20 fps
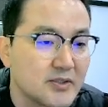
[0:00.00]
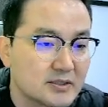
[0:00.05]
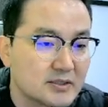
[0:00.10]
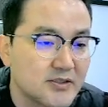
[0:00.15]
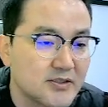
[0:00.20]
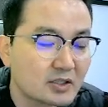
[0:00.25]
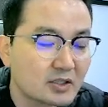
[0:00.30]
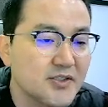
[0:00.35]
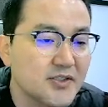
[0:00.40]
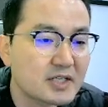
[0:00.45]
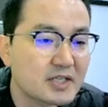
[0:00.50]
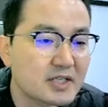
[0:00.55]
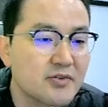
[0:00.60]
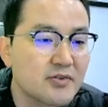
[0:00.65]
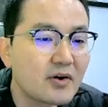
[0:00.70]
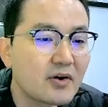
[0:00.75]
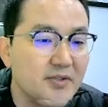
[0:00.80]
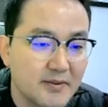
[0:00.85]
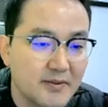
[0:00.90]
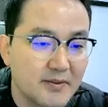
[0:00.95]

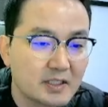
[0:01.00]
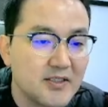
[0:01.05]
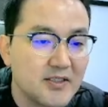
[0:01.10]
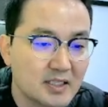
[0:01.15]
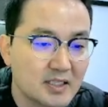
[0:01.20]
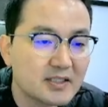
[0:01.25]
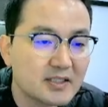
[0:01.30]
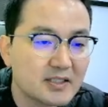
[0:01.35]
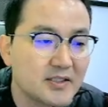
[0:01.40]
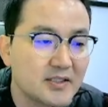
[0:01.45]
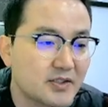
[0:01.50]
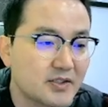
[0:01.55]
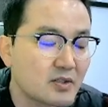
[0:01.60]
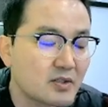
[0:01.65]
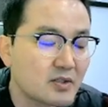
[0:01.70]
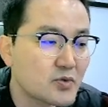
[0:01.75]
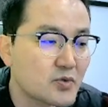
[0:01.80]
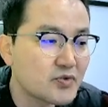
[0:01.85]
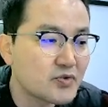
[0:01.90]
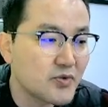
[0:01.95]
정리해서 이야기
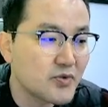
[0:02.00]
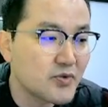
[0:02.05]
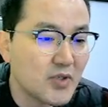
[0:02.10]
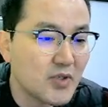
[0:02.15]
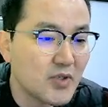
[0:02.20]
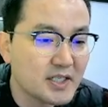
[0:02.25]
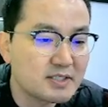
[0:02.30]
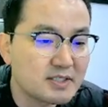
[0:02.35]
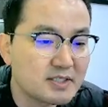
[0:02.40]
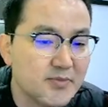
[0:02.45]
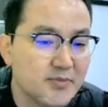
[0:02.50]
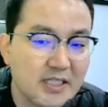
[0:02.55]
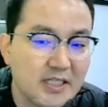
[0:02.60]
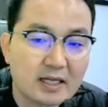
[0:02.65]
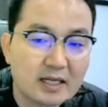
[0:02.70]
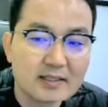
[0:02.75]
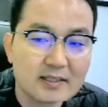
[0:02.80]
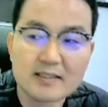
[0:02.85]
드려볼 수 있도록 하겠습니다.